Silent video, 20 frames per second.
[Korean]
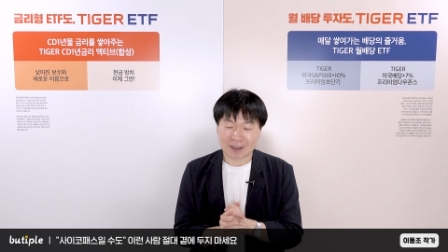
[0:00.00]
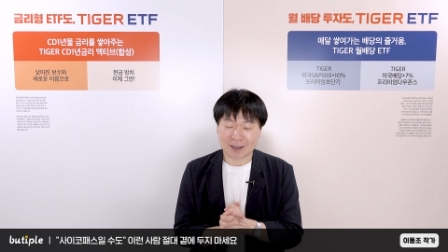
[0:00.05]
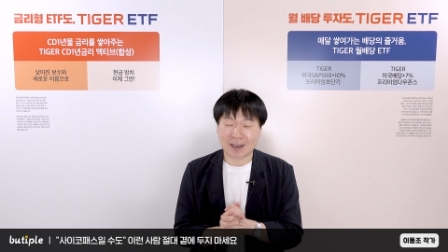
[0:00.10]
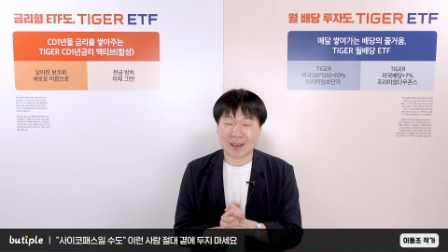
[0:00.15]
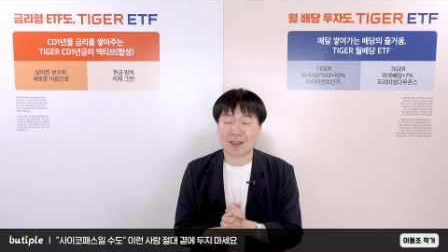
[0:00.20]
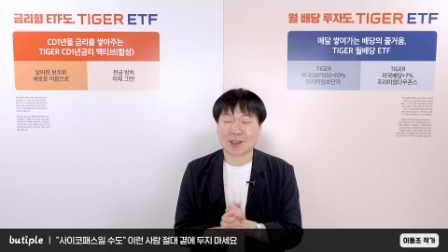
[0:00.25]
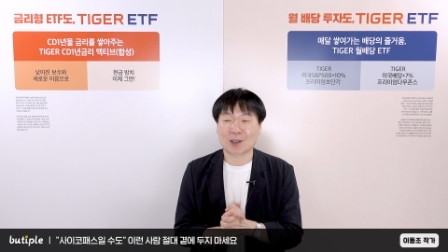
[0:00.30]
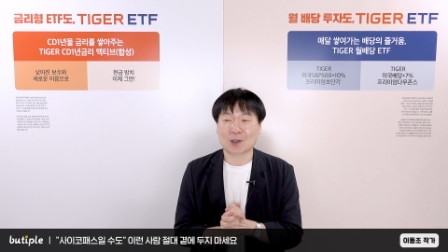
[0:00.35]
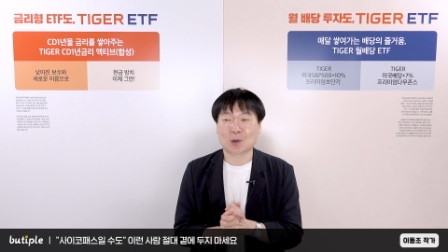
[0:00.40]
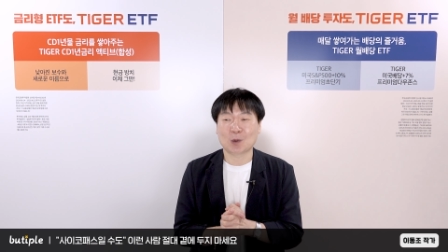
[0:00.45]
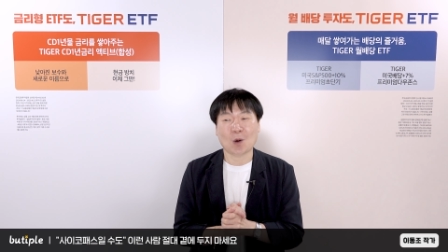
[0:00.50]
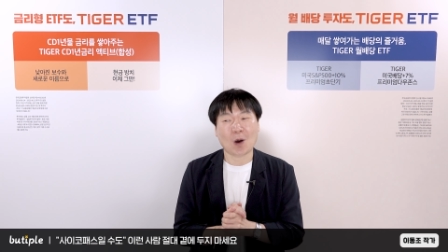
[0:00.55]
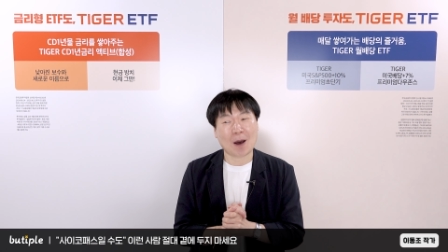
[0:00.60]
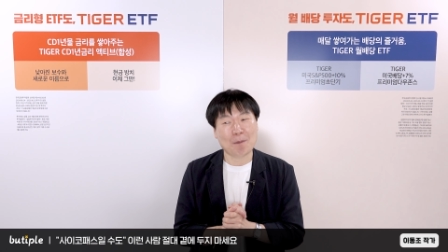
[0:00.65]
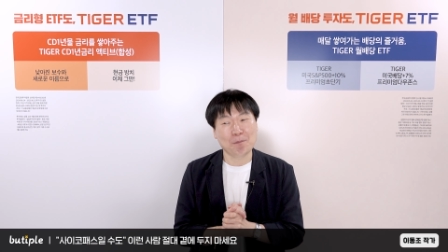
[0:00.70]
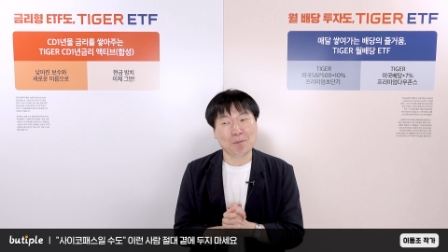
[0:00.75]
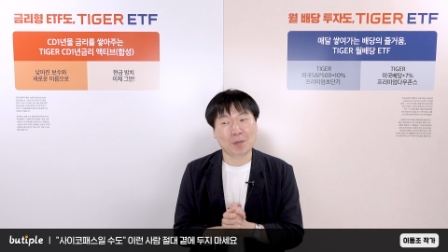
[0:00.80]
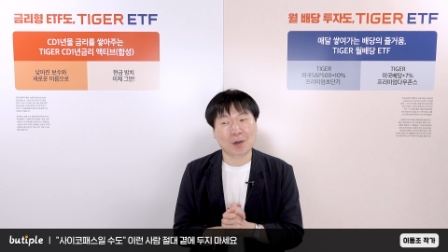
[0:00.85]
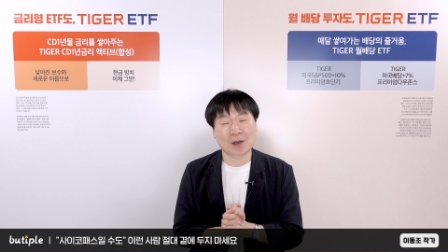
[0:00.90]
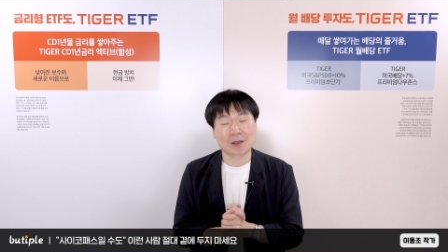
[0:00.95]
그래서 또
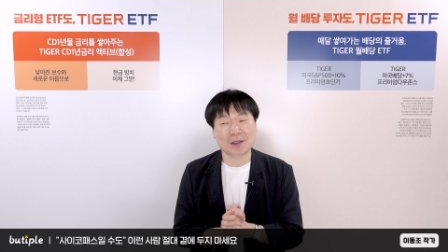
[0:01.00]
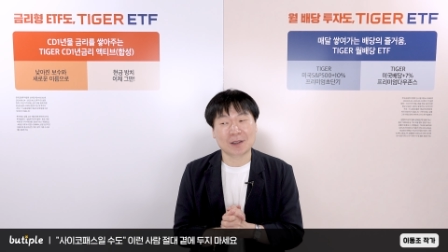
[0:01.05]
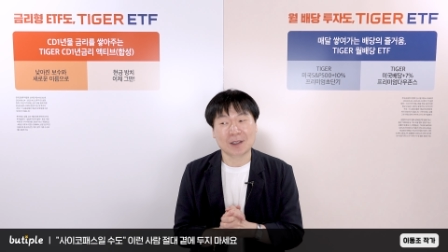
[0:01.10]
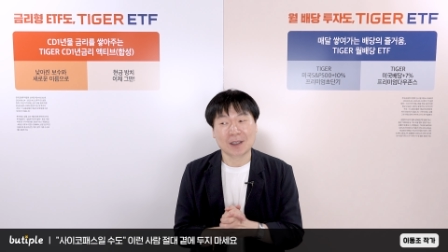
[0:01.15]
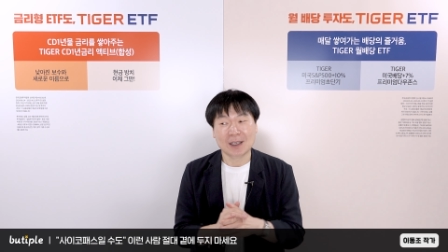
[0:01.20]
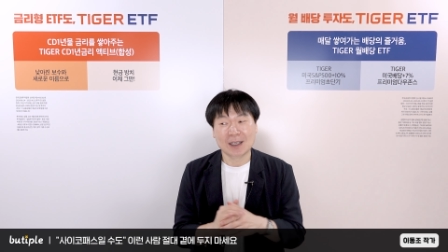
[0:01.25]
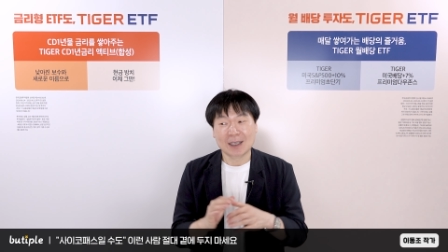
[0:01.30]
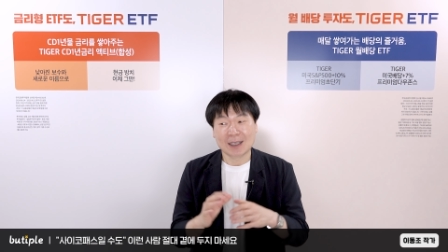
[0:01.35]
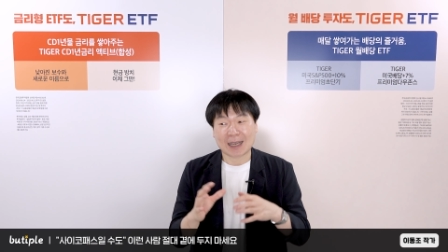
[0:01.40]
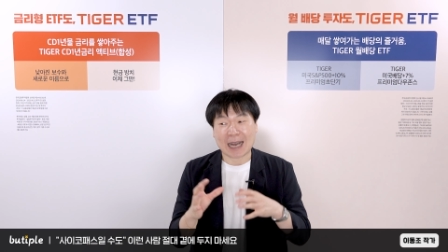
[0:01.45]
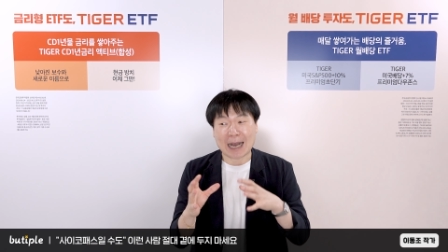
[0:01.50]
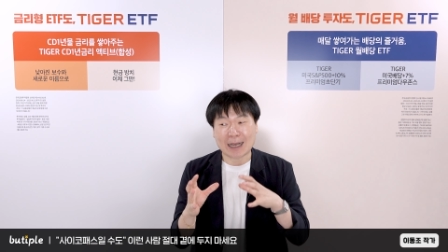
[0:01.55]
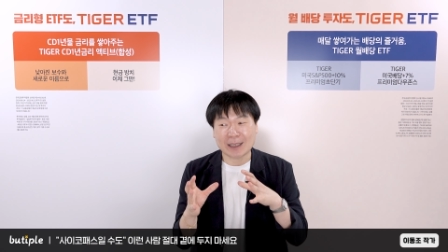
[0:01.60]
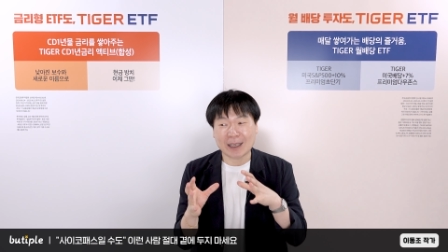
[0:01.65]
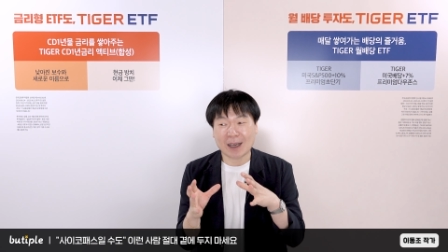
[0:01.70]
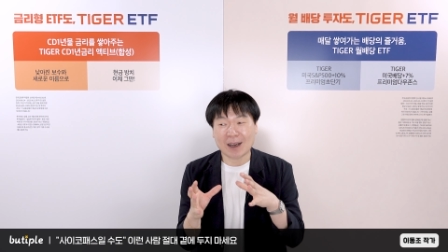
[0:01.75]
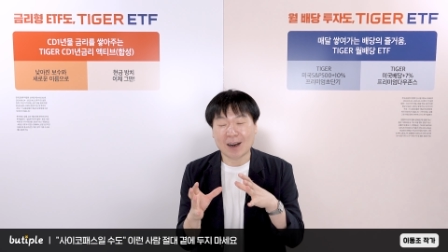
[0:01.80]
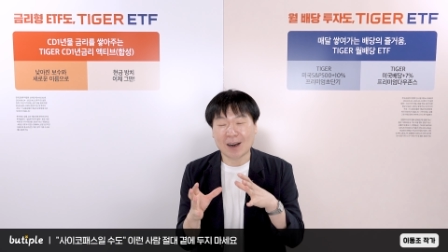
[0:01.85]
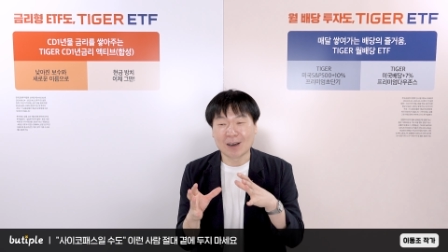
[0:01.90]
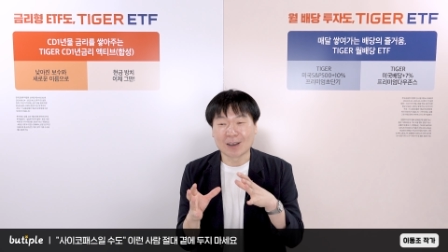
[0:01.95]
한 번 관계가